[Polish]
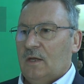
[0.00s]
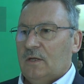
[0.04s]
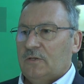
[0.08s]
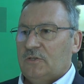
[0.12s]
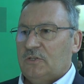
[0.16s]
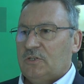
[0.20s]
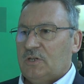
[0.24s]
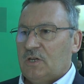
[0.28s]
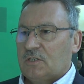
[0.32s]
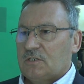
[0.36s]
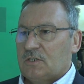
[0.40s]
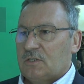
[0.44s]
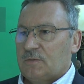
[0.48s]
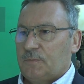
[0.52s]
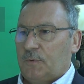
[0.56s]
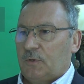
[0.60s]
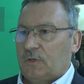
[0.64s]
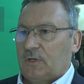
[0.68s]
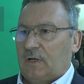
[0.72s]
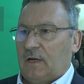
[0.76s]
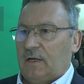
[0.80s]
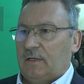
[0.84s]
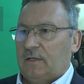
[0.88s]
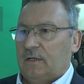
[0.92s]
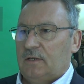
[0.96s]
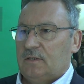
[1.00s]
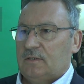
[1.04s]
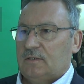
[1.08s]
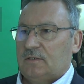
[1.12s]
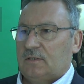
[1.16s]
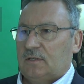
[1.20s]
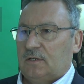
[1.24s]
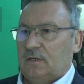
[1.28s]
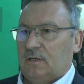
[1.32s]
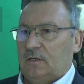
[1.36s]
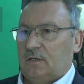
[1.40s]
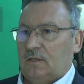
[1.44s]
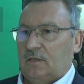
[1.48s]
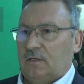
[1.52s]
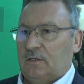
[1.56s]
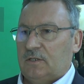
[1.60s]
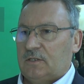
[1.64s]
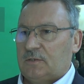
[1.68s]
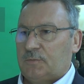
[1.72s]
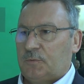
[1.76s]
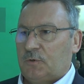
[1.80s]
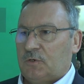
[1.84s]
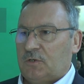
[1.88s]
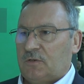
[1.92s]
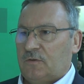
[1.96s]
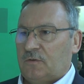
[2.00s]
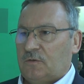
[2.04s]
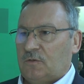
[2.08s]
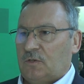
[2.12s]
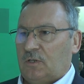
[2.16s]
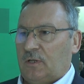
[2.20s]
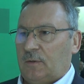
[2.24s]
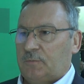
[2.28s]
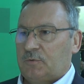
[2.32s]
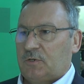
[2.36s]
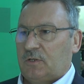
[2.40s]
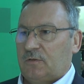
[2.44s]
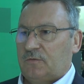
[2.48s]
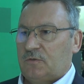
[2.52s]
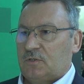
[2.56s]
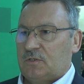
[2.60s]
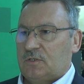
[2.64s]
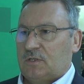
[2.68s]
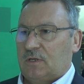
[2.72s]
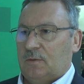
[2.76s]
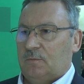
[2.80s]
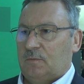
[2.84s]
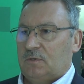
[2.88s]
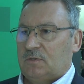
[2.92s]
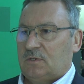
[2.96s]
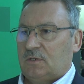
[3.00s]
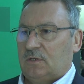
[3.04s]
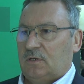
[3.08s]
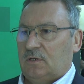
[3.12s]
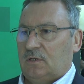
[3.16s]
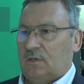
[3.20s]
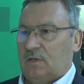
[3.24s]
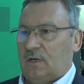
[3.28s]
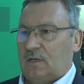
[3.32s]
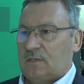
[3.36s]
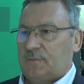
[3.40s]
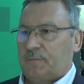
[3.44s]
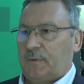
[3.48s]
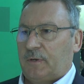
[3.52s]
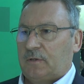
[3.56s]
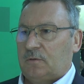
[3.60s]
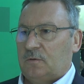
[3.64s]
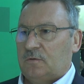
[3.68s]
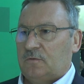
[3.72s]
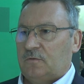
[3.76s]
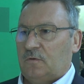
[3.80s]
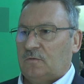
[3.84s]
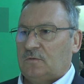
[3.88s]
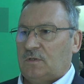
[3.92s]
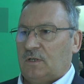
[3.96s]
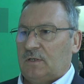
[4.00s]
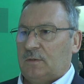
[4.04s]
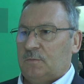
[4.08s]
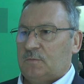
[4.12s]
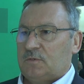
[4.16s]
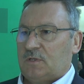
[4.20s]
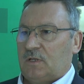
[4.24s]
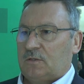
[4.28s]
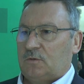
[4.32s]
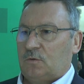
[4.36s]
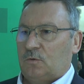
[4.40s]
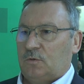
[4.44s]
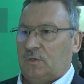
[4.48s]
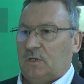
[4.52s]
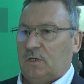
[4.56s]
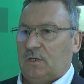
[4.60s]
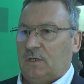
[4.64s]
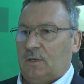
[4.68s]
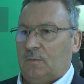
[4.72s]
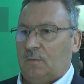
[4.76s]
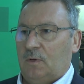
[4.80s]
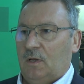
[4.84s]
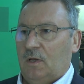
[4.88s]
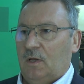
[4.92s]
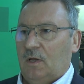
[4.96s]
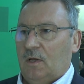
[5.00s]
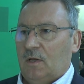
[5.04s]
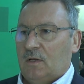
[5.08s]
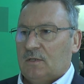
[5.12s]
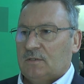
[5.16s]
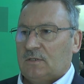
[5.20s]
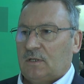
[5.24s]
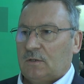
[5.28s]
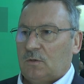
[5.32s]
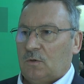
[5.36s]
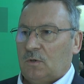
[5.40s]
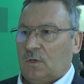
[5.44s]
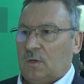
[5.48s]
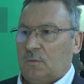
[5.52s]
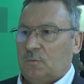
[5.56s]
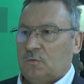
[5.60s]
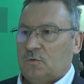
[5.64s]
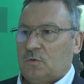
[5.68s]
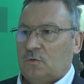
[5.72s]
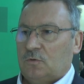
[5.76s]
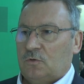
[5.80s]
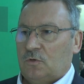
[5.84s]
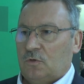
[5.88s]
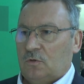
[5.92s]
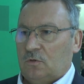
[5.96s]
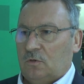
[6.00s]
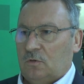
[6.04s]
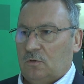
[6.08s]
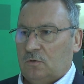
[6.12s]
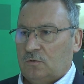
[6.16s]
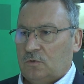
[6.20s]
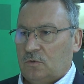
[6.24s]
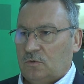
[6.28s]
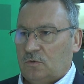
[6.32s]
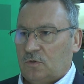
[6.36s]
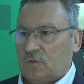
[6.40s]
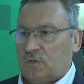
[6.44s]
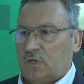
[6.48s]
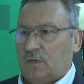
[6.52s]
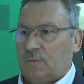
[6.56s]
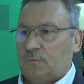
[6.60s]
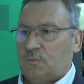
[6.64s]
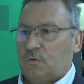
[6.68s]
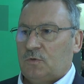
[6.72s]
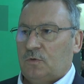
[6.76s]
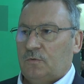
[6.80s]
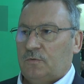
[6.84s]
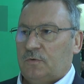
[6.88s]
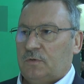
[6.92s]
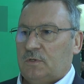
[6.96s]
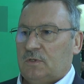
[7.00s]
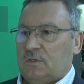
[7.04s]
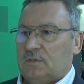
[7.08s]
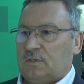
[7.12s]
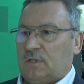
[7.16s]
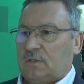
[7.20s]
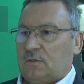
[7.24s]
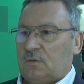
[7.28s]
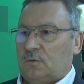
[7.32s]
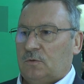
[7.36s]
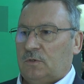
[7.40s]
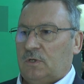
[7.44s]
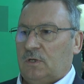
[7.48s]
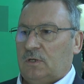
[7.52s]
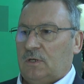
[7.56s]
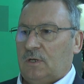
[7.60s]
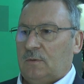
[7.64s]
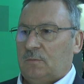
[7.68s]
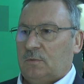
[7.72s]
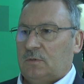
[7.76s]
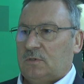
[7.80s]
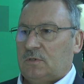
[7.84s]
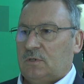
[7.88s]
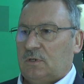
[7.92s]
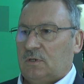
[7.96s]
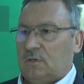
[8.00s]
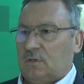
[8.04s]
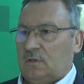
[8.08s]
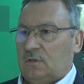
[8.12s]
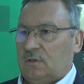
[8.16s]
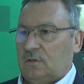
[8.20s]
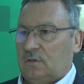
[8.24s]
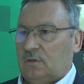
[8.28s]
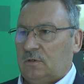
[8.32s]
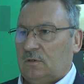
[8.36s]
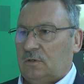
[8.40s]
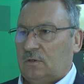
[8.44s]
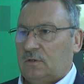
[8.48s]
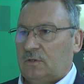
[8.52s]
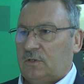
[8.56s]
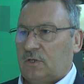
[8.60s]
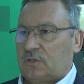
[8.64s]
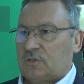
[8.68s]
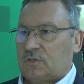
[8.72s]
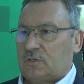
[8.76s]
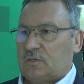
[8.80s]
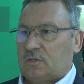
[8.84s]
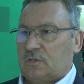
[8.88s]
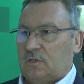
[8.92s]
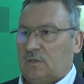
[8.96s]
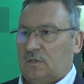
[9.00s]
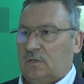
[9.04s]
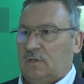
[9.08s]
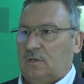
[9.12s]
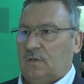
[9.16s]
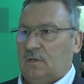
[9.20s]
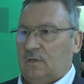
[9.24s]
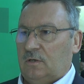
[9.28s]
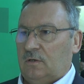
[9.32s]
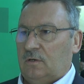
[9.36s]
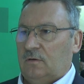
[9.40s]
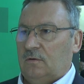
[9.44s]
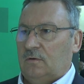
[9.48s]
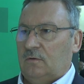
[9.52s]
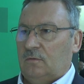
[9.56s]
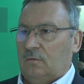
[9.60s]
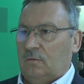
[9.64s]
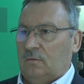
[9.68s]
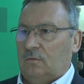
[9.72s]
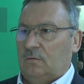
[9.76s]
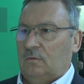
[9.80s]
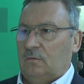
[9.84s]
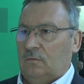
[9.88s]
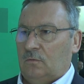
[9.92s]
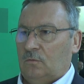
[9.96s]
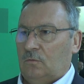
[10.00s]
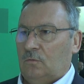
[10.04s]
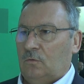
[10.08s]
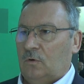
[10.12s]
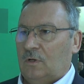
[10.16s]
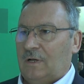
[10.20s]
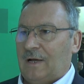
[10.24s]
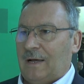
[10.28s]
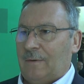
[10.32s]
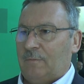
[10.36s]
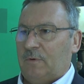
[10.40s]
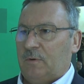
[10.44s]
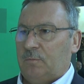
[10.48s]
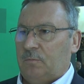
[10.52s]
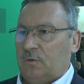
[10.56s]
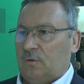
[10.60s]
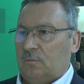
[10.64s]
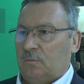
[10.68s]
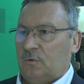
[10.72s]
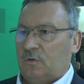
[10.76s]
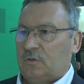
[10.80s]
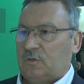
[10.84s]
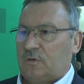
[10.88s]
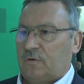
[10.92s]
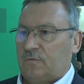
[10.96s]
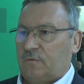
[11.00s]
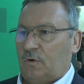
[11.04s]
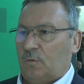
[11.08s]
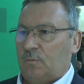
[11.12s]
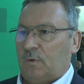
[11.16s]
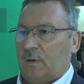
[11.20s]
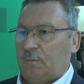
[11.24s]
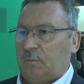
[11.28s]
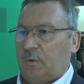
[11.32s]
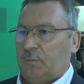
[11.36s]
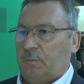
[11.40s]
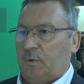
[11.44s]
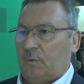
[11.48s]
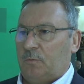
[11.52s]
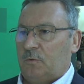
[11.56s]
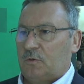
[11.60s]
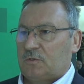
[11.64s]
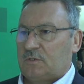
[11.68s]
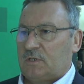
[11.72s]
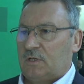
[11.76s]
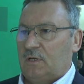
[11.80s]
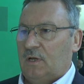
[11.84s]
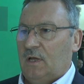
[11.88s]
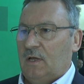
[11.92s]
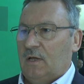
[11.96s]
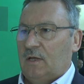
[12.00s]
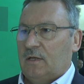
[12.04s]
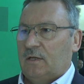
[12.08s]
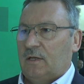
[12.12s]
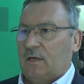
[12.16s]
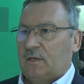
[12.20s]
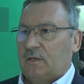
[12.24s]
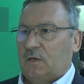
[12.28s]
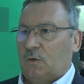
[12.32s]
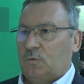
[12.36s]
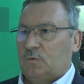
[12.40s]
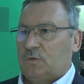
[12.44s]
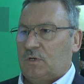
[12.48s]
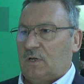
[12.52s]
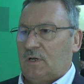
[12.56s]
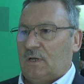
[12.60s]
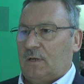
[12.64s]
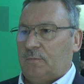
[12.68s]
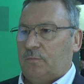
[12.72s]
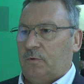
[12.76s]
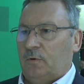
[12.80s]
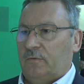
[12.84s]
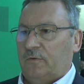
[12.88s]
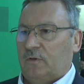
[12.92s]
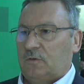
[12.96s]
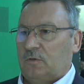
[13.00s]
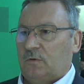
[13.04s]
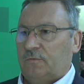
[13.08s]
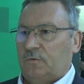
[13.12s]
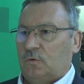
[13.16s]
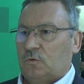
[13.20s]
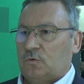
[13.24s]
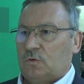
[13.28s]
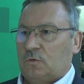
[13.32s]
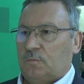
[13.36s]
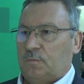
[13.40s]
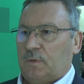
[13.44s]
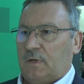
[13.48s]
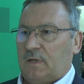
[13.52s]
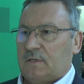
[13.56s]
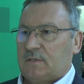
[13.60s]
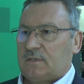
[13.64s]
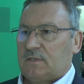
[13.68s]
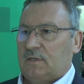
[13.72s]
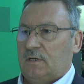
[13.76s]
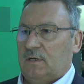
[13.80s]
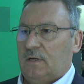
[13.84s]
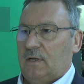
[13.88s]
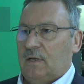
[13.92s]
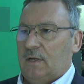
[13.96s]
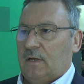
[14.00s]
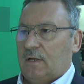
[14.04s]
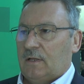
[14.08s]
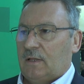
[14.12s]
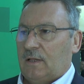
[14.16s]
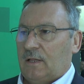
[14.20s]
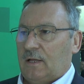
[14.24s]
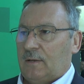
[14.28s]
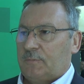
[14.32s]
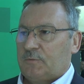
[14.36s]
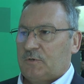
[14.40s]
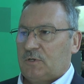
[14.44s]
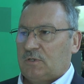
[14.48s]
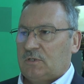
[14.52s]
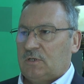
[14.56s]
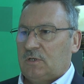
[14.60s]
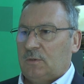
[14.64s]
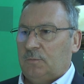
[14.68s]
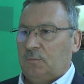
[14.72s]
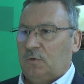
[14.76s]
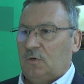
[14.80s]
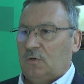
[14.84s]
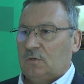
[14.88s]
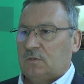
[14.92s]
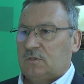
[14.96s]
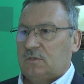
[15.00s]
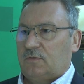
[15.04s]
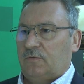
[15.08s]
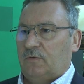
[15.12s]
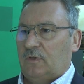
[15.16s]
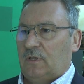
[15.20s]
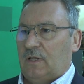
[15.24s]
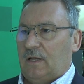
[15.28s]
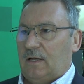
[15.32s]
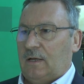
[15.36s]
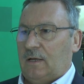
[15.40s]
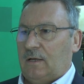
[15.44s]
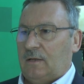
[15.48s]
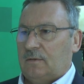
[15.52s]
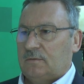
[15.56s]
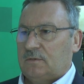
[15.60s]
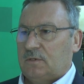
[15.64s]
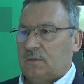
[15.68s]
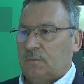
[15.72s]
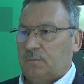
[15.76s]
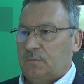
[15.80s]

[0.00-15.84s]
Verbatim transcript: Dzisiejsze spotkanie jest, jest poświęcone przede wszystkim z e, aspektom związanym z zatrudnieniem, zatrudnieniem cudzoziemców, zatrudnieniem e, też i ulgami bądź też formami pomocy, jakie udziela Powiatowy Urząd Pracy dla przedsiębiorstw, dla